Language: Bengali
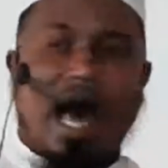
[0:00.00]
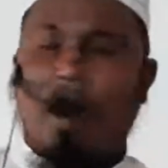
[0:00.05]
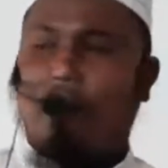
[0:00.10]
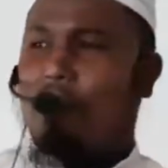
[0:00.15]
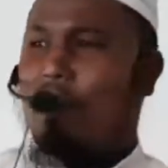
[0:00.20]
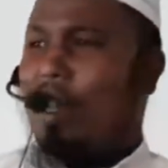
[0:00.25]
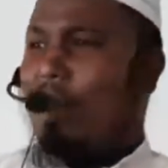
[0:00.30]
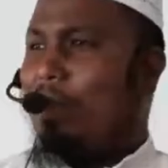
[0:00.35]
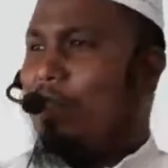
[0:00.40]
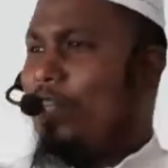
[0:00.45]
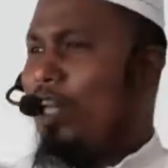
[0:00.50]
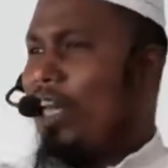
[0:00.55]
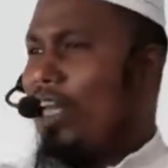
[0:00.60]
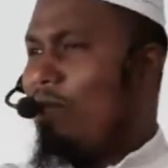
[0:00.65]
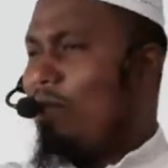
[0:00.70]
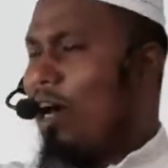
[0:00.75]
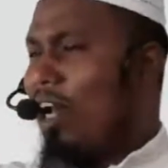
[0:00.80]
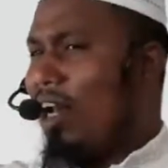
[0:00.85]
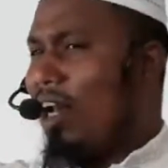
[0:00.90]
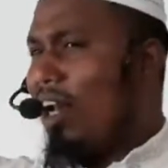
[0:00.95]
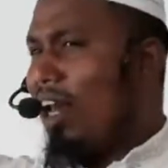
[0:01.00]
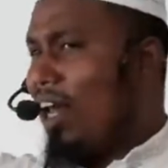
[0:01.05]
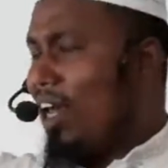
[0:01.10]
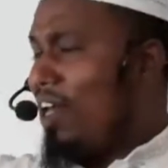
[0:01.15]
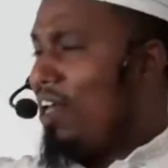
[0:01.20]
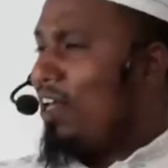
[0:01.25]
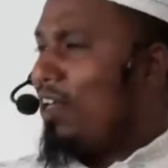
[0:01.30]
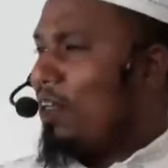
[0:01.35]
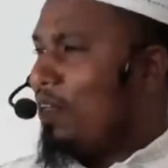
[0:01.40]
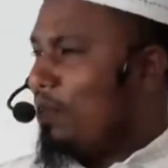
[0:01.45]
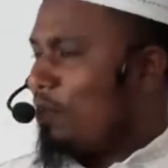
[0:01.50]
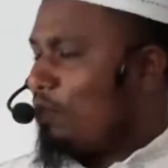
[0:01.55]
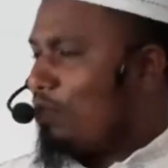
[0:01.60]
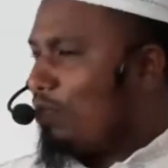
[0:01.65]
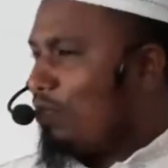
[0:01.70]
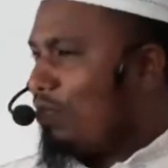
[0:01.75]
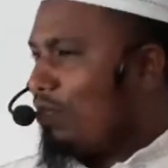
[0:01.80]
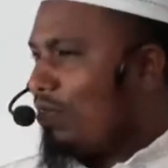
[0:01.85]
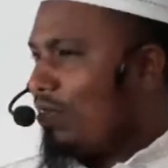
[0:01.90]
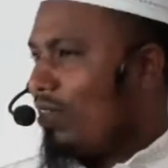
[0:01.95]
আপনার ভিতরে ইমান নেই
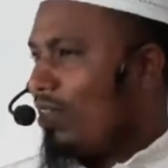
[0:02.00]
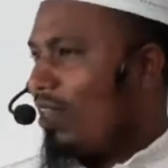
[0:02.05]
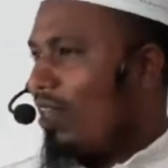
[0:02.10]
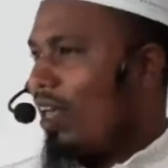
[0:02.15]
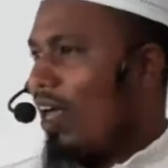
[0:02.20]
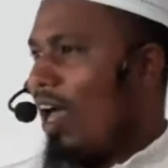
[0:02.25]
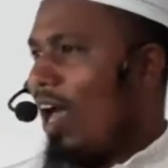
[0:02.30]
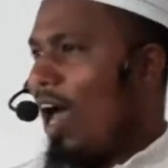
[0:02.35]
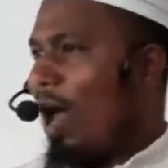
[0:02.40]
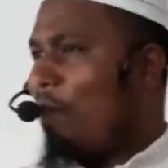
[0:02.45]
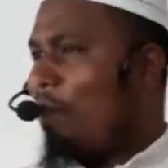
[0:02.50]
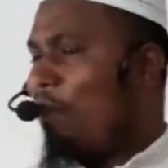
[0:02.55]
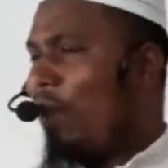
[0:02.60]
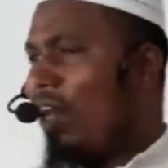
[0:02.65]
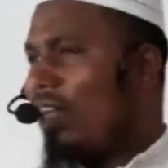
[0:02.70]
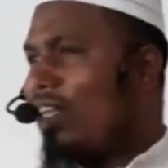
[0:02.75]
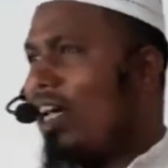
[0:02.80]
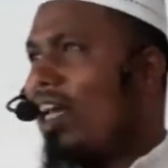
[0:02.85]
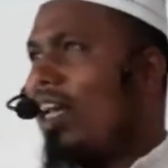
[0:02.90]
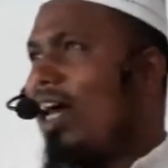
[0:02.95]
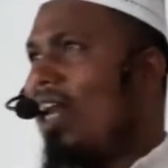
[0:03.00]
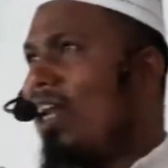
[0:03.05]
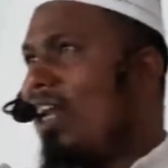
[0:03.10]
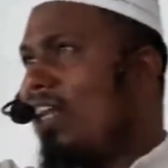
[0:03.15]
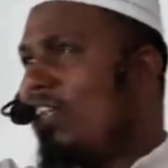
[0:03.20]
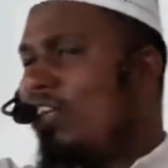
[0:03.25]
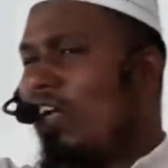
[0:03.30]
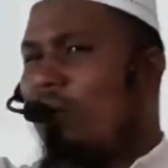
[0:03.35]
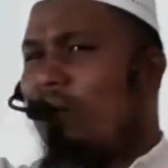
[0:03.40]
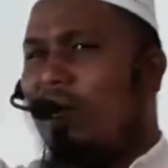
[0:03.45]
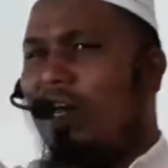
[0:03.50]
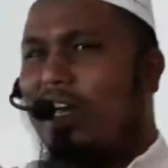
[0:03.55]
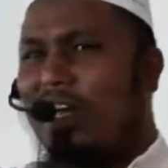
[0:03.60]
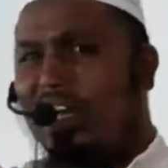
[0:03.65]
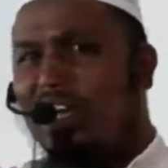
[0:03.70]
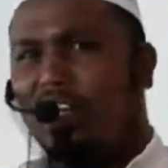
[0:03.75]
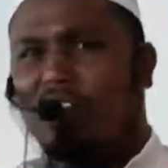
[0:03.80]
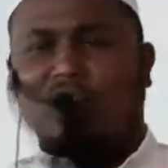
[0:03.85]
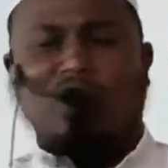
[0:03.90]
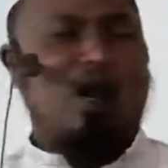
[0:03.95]
আপনার দান আল্লাহর দরবারে
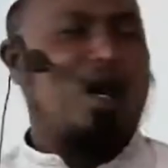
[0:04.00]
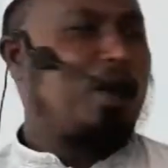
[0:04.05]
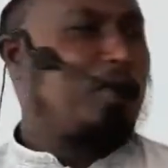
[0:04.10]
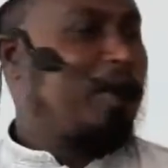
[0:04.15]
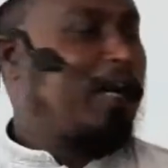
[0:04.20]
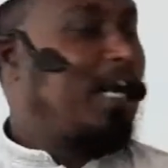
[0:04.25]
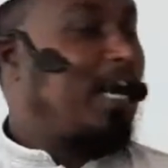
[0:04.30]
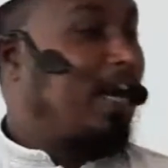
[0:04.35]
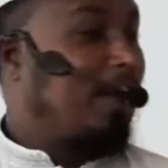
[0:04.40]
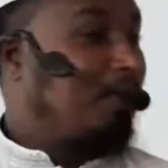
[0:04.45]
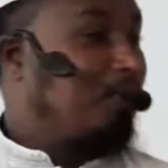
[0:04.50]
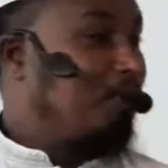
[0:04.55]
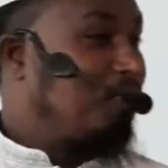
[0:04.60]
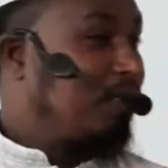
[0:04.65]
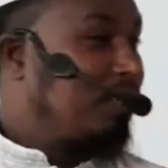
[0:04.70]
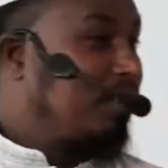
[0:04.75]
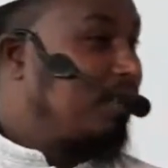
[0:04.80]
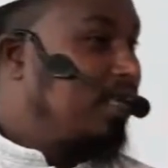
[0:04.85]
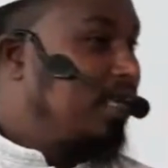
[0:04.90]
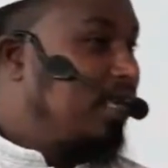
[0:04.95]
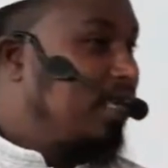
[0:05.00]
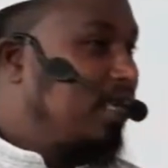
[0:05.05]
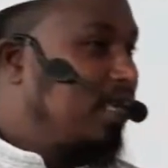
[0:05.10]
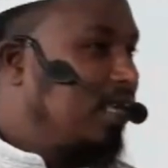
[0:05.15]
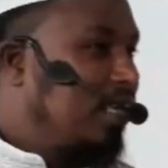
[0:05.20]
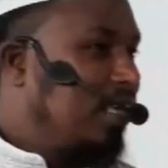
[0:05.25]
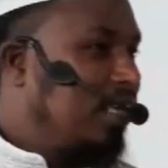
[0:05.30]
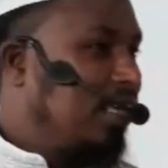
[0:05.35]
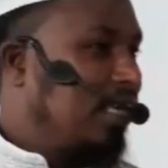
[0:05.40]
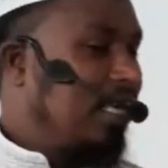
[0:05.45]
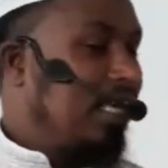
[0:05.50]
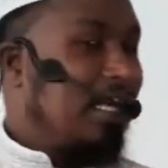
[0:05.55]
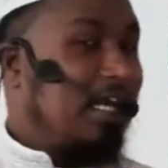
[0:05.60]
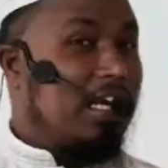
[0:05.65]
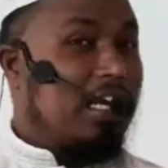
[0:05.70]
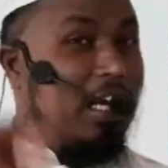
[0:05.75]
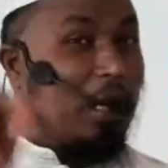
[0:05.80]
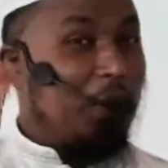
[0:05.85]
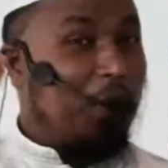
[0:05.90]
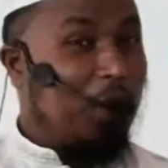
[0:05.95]
গৃহীত হবে না
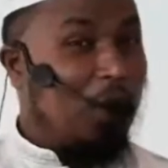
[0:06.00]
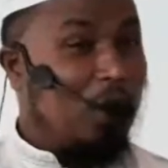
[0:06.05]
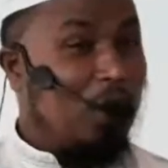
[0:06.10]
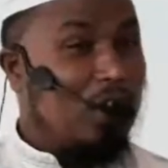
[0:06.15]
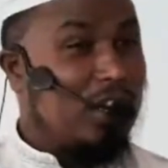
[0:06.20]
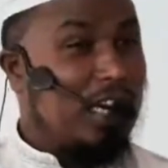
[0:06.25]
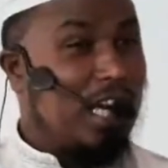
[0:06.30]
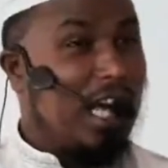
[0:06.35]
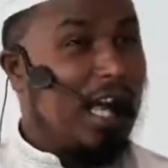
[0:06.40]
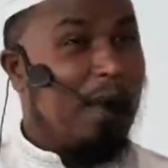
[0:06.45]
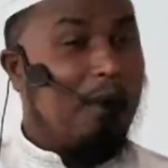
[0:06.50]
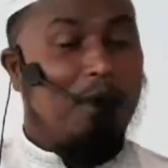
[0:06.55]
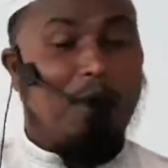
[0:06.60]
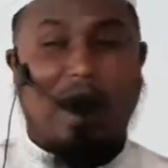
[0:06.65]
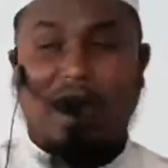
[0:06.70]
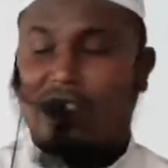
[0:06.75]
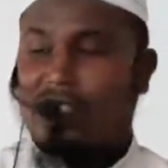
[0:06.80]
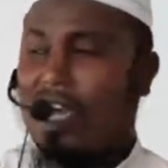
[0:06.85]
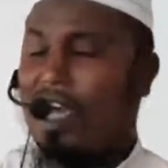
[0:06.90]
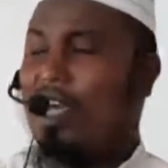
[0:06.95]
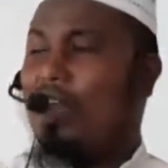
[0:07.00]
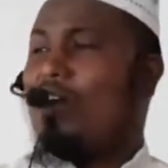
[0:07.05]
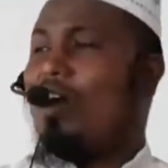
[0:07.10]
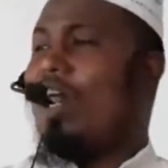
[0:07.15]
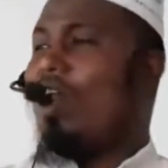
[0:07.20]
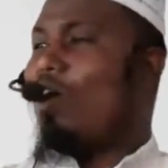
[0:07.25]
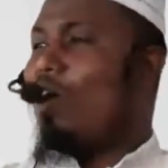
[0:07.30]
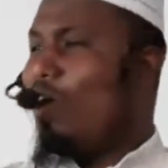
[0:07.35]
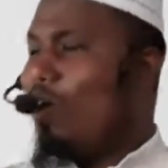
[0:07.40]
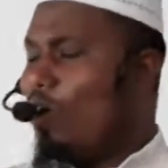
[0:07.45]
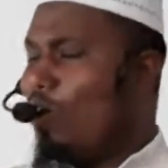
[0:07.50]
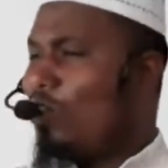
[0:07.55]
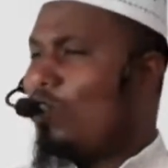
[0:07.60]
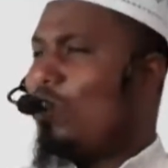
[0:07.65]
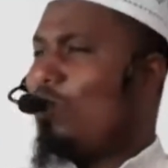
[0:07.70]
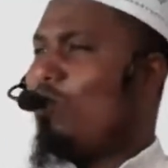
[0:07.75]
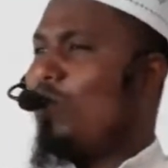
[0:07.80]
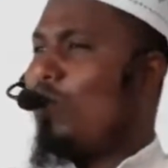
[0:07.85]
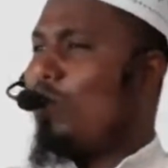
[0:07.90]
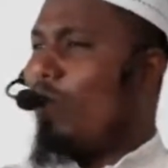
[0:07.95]
কৃপণতা বাছাই করার
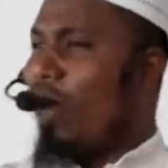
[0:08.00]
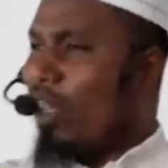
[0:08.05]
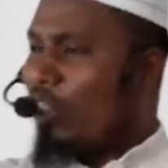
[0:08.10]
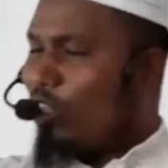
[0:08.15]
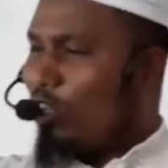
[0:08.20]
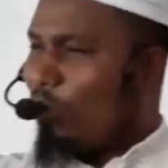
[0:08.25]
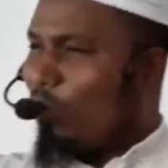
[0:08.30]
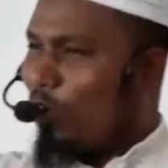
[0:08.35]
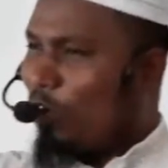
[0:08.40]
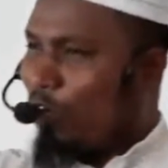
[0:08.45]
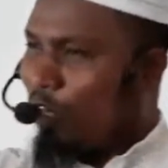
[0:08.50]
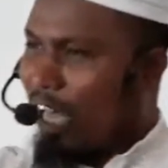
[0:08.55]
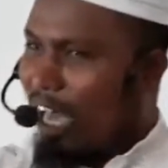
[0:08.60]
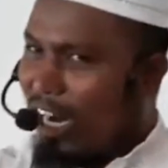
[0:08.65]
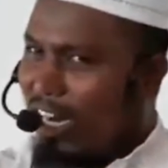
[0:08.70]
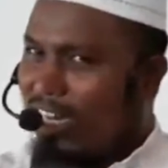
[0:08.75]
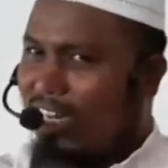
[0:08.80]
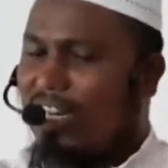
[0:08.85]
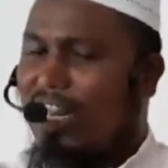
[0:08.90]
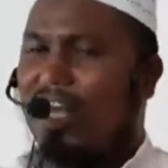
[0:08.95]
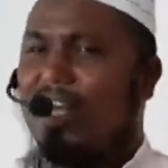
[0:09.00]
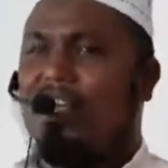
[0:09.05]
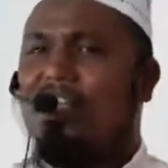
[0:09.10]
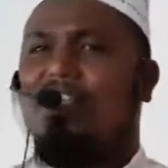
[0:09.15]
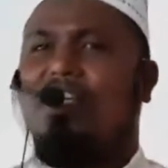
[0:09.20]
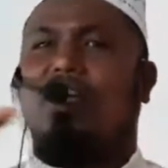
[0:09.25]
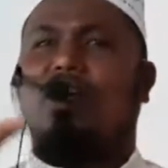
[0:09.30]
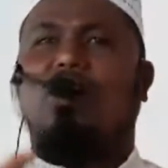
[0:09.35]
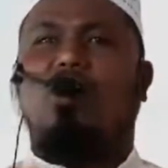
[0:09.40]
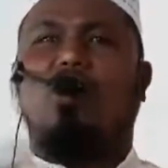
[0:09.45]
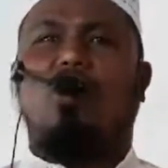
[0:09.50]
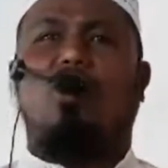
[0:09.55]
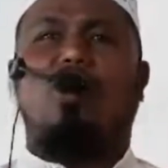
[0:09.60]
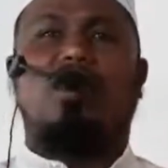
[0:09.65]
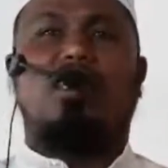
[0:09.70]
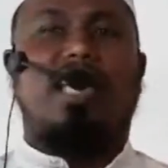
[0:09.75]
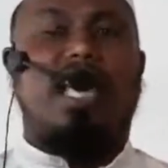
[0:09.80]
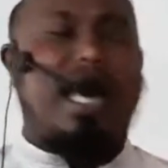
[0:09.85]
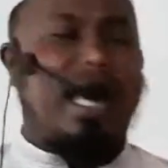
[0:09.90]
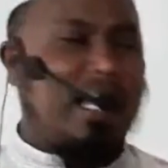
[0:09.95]
অন্যতম মাধ্যম হলো একটাই সেটা হলো
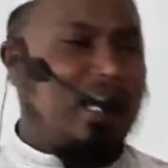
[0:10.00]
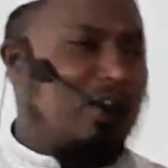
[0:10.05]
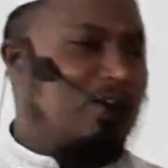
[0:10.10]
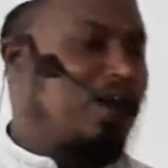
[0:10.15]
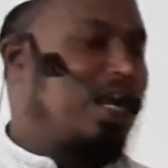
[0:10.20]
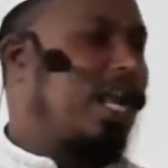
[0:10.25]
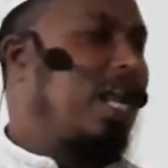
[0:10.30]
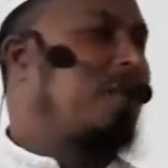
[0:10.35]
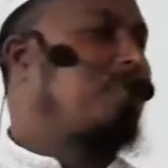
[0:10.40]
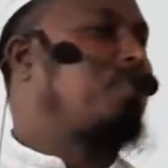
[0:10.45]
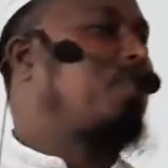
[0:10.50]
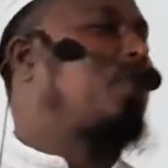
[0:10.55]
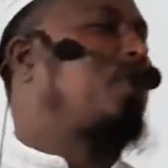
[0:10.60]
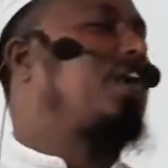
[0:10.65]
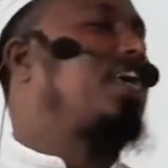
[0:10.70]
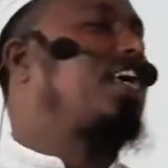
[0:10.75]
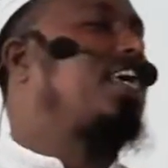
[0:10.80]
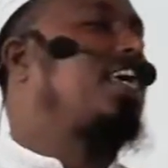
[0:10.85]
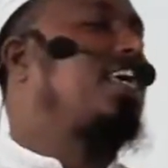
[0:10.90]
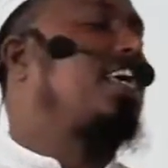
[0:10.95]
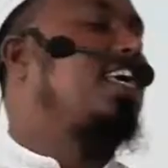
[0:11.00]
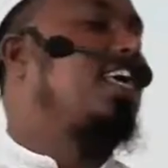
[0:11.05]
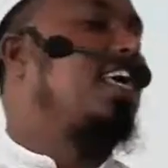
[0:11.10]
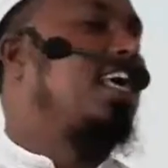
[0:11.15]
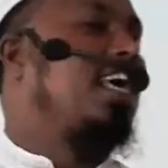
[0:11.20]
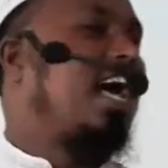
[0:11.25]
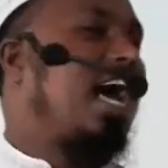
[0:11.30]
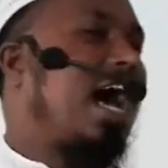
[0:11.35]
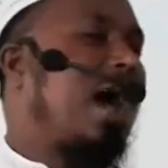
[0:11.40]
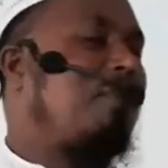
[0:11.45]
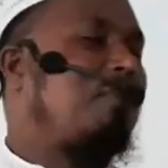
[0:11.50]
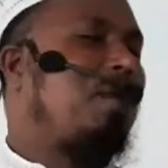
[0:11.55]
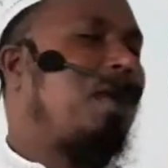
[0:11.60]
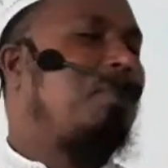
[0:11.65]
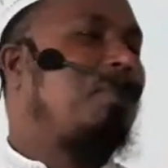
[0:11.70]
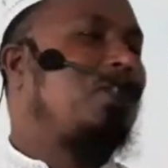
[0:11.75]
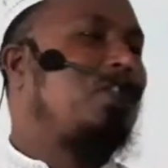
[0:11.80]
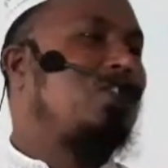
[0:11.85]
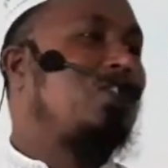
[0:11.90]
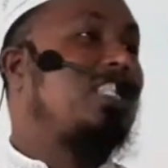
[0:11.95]
দান করার পরে
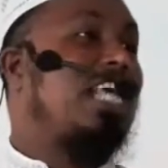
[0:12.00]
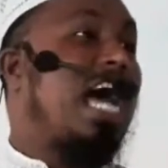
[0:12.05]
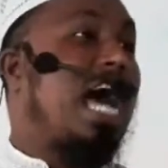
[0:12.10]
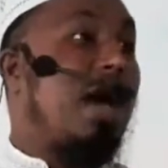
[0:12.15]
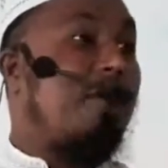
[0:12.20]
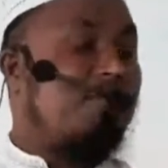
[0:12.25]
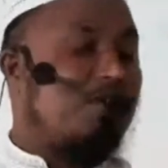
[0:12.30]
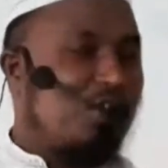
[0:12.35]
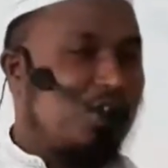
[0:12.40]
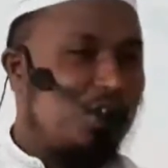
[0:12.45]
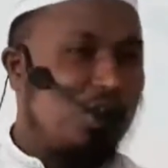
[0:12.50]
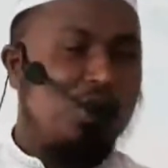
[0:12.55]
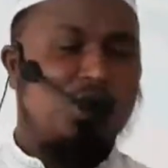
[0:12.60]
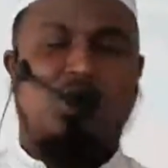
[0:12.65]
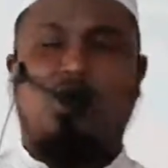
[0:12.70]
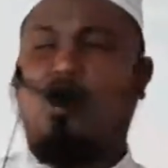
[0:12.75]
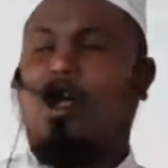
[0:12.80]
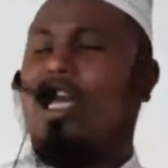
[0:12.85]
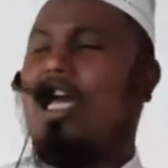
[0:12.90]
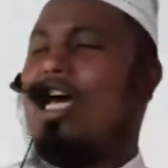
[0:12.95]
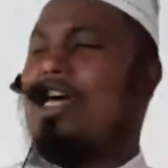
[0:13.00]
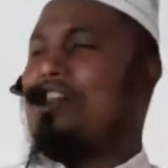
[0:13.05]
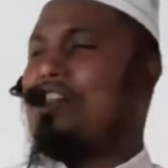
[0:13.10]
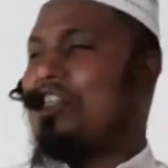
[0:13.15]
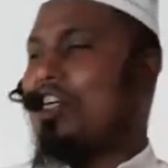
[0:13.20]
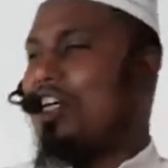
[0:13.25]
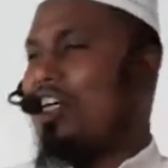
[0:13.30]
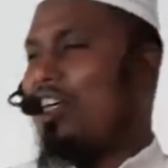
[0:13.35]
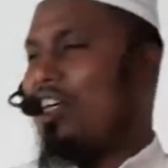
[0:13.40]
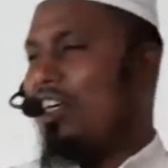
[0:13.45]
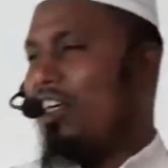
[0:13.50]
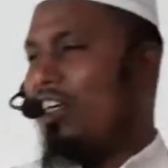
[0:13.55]
আপনার ভিতরে যদি আফসোস চলে আসে